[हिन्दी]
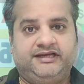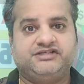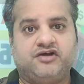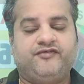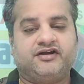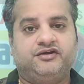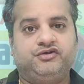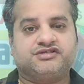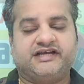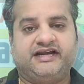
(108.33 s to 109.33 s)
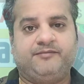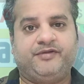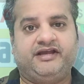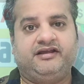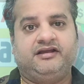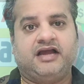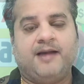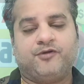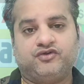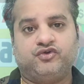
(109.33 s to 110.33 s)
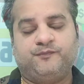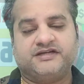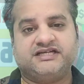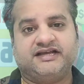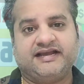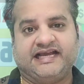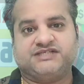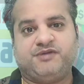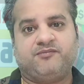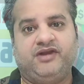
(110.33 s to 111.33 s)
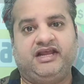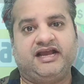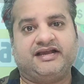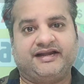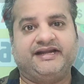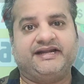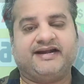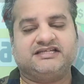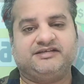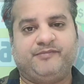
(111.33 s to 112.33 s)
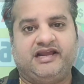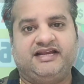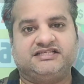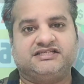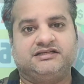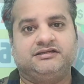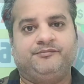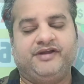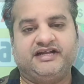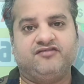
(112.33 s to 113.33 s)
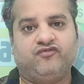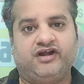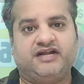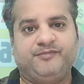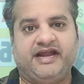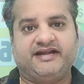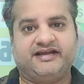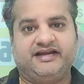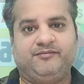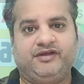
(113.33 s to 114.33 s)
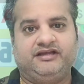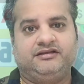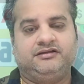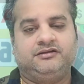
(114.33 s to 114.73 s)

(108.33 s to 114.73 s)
इस ऑफर को यूज करने पे आपको टू परसेंट का कैशबैक मिलेगा क्रेडिट कार्ड से बैलेंस पेटीएम वॉलेट में ऐड करने में